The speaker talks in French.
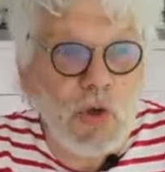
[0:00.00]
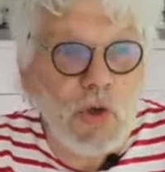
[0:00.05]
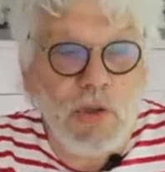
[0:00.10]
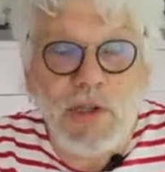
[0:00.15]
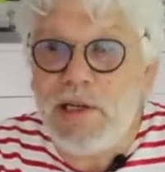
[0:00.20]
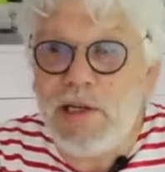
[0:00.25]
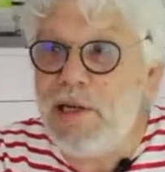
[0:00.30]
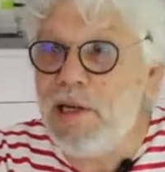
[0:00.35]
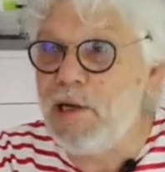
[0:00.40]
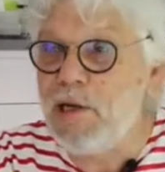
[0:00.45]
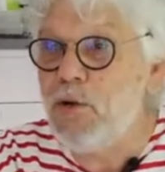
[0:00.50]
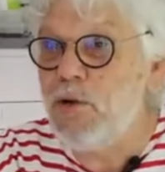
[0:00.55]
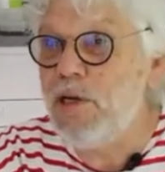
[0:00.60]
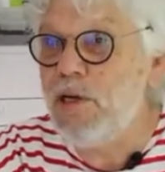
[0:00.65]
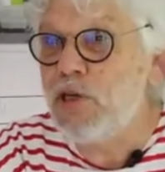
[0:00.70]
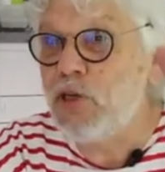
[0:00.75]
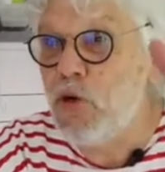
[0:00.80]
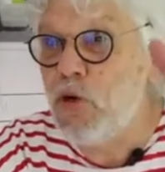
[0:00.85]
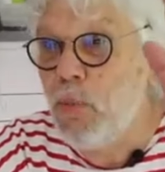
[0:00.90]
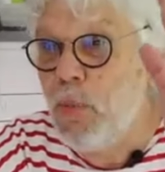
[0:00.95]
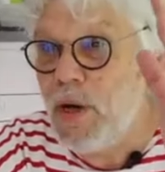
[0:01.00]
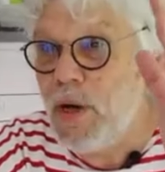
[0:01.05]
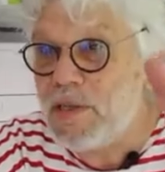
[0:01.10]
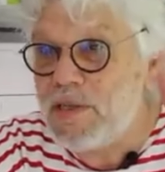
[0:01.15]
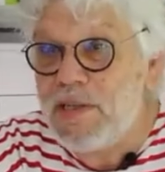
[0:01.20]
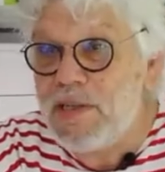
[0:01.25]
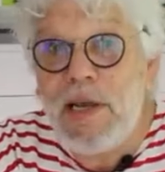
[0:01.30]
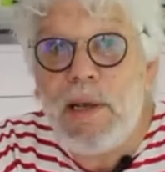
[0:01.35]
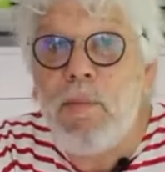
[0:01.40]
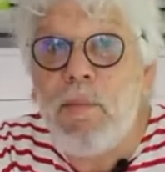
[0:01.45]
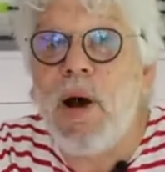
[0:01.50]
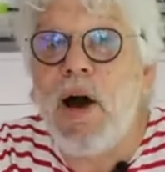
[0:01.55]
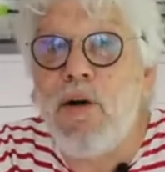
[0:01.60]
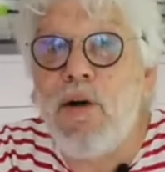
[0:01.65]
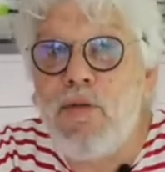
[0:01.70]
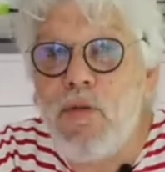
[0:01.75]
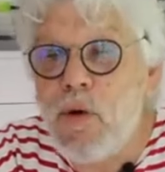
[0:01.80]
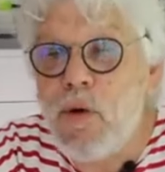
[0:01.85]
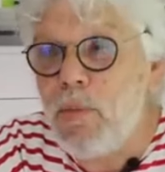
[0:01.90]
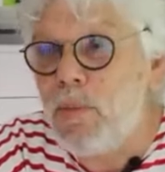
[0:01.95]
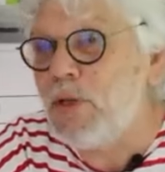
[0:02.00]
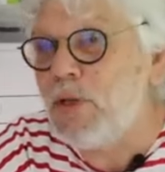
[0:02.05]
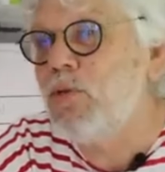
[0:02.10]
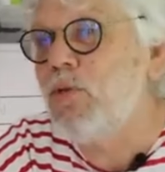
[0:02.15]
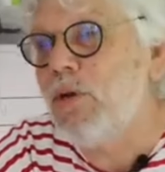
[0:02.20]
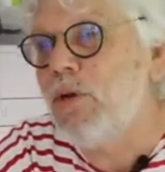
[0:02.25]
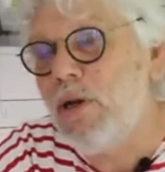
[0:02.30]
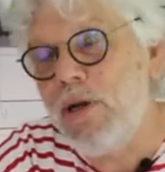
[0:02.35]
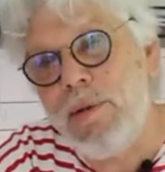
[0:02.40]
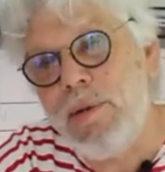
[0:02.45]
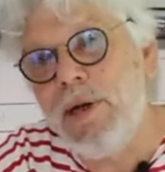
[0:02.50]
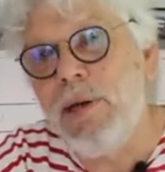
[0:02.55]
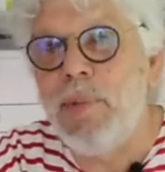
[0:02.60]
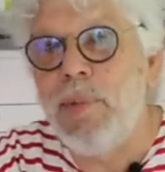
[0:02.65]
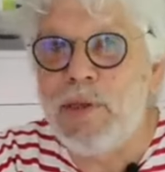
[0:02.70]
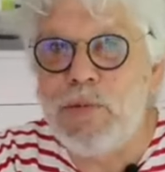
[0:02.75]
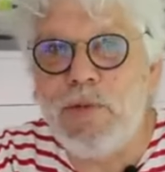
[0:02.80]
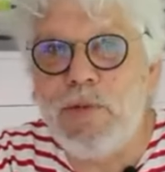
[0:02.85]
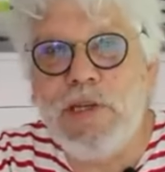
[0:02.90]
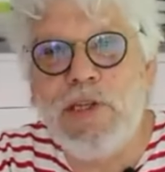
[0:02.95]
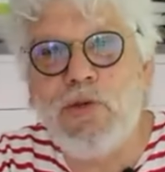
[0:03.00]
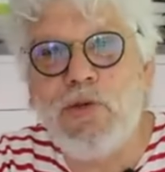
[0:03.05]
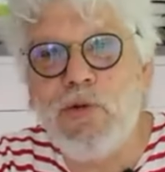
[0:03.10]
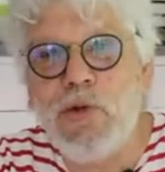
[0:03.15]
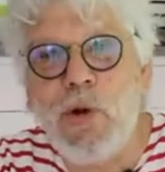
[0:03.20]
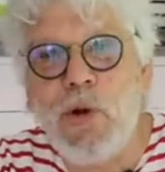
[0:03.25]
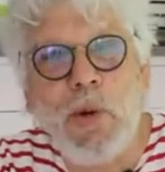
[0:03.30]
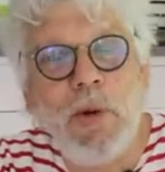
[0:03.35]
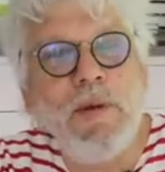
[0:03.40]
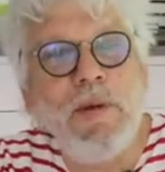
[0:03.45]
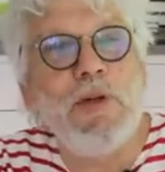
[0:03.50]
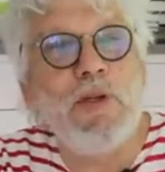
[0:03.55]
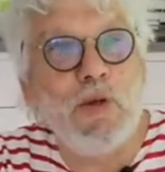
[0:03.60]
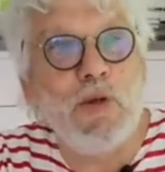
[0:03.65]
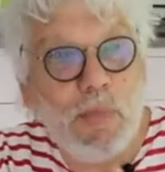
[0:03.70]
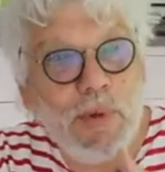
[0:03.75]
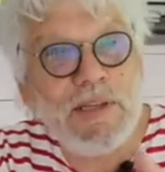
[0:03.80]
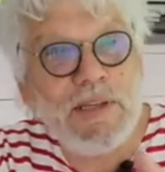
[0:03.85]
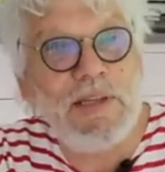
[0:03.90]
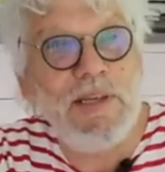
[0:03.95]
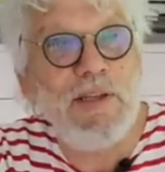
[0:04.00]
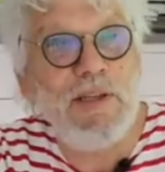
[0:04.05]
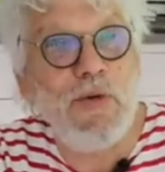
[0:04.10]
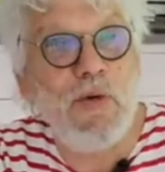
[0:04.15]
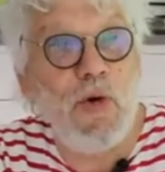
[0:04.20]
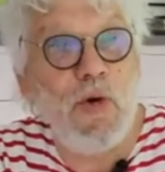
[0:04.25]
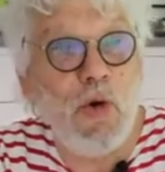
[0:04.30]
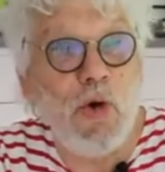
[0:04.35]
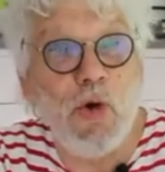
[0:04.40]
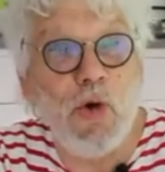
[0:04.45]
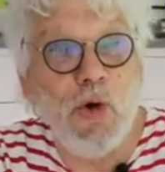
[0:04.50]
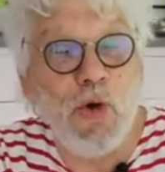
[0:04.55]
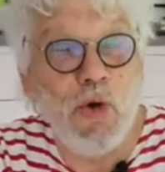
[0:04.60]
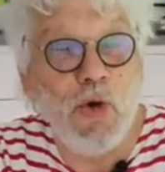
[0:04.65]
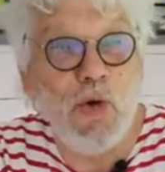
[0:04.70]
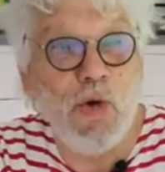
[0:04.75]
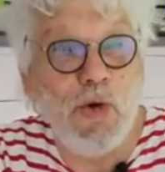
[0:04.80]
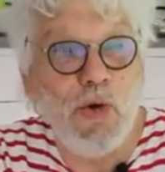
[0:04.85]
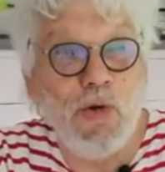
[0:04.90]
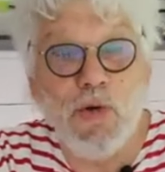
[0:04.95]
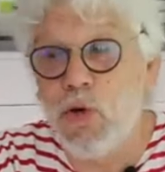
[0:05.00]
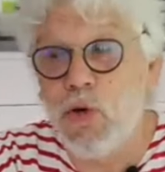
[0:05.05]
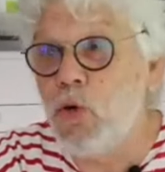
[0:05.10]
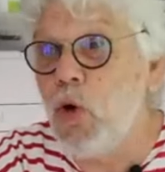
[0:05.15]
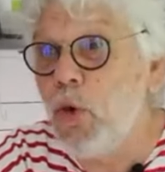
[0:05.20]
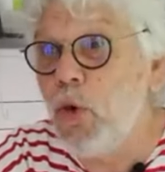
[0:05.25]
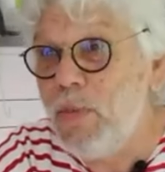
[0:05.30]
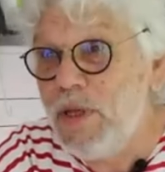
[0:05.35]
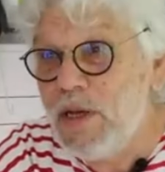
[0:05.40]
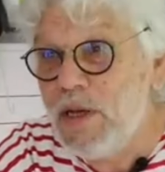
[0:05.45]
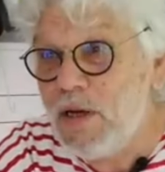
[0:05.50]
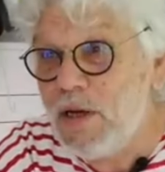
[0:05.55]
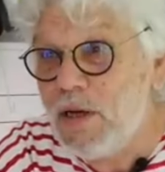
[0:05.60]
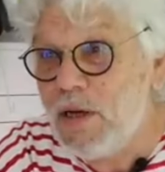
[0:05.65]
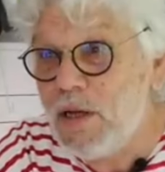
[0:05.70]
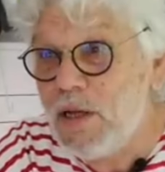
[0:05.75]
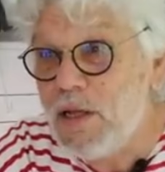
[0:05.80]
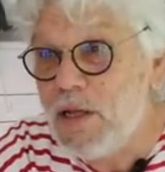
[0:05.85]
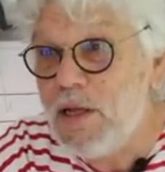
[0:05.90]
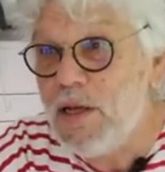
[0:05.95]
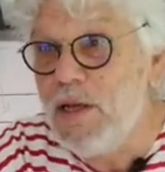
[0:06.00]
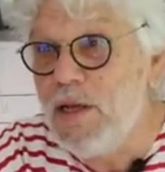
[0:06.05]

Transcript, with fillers: sortais de l'école et je passais parfois, pas, euh, pas tous les jours quand même, mais je passais dans le, corbillard.